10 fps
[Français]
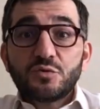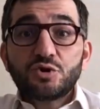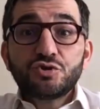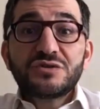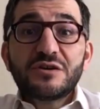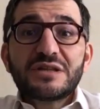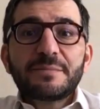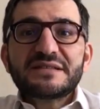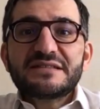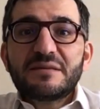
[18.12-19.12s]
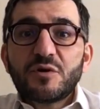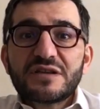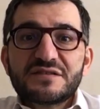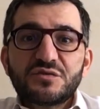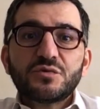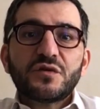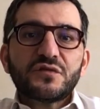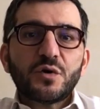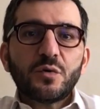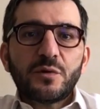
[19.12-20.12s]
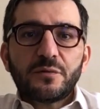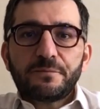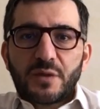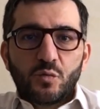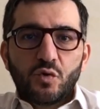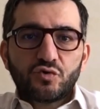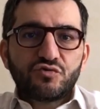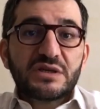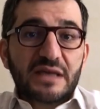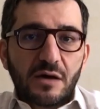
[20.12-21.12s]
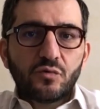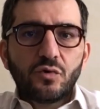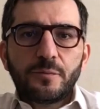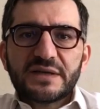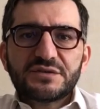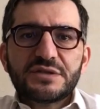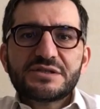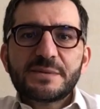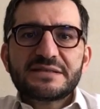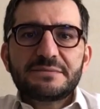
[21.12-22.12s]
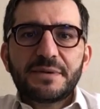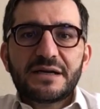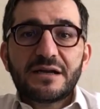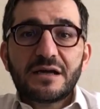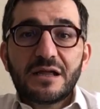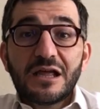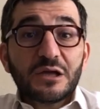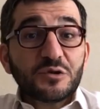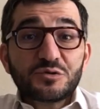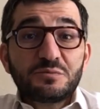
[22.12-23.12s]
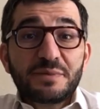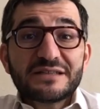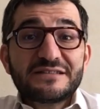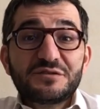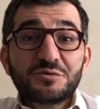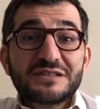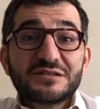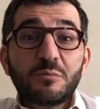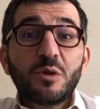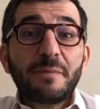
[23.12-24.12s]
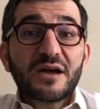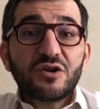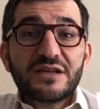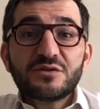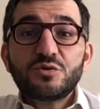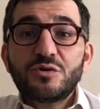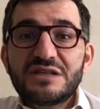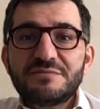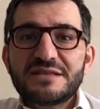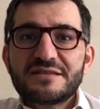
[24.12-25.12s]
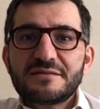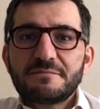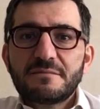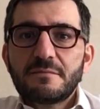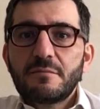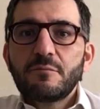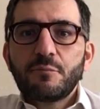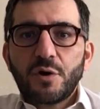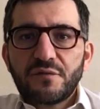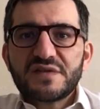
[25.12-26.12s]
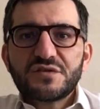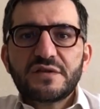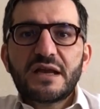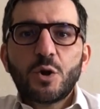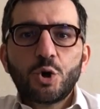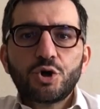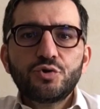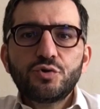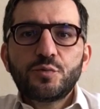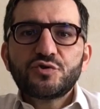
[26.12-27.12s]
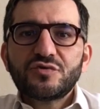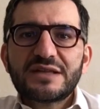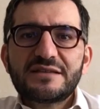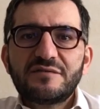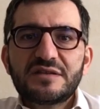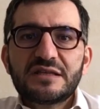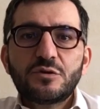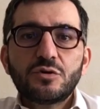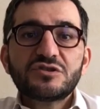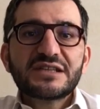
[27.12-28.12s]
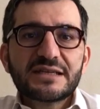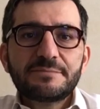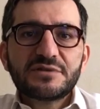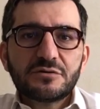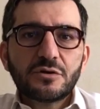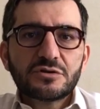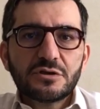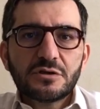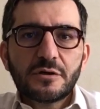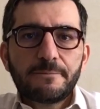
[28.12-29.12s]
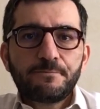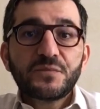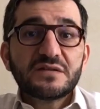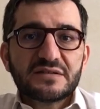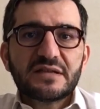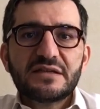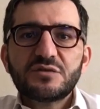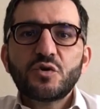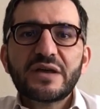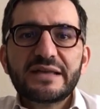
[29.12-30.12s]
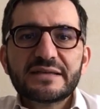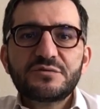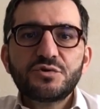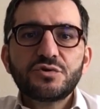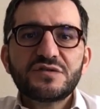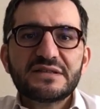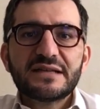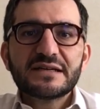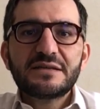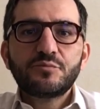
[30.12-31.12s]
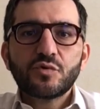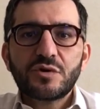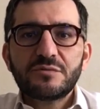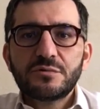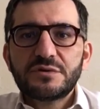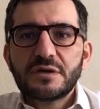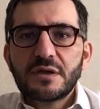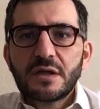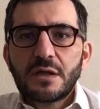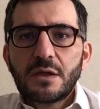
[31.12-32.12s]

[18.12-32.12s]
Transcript: De chute, il en est précisément question dans ce roman, où l'on suit Karou, le personnage principal, dans une perdition qui semble ne pas connaître de limites. Professionnel reconnu pour son activité de script doctor, c'est-à-dire de réécriture de scénarii pour Hollywood,